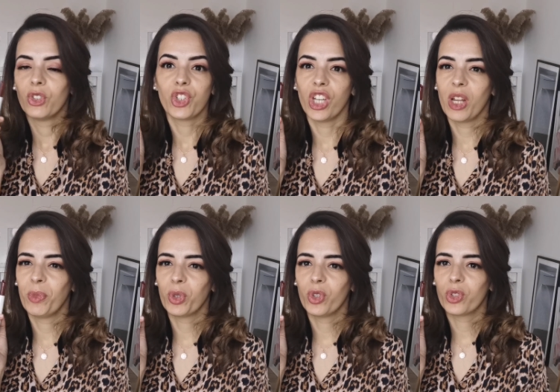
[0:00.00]
O cheiro é
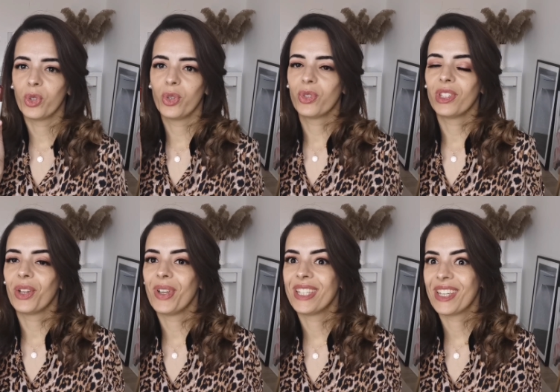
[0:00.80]
muito gostoso,
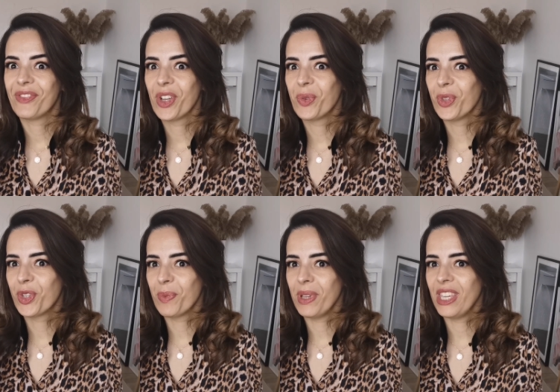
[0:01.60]
então esse aqui foi o
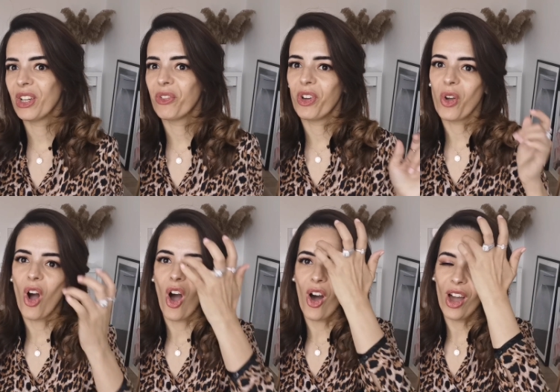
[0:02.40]
ultiminho, que foi o
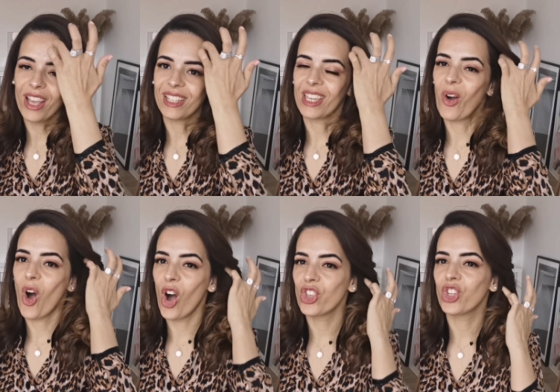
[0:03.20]
hot, esse aqui é o
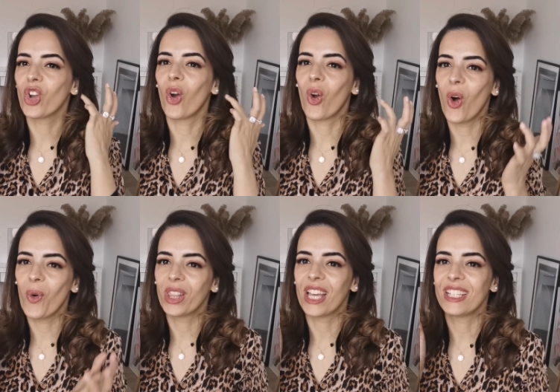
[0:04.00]
hot
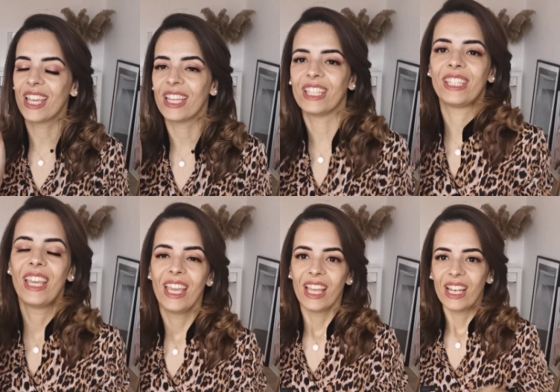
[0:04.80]
cocoa, tá, gente?
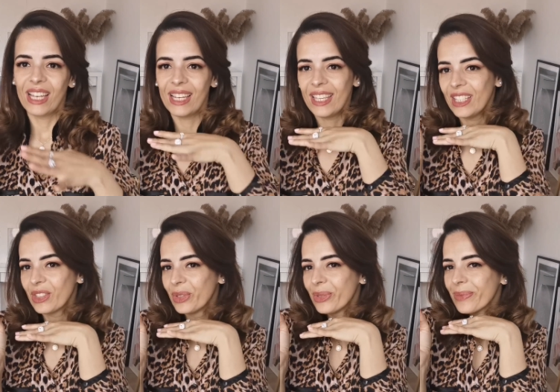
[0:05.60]

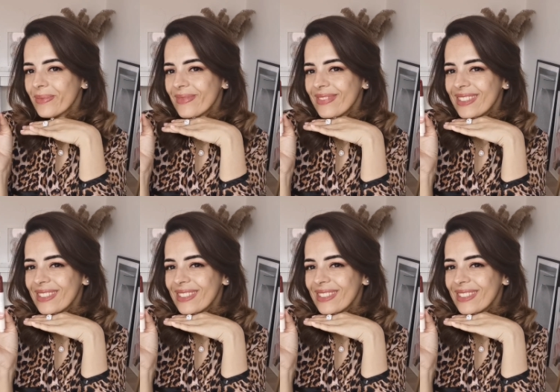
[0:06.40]
Lindo!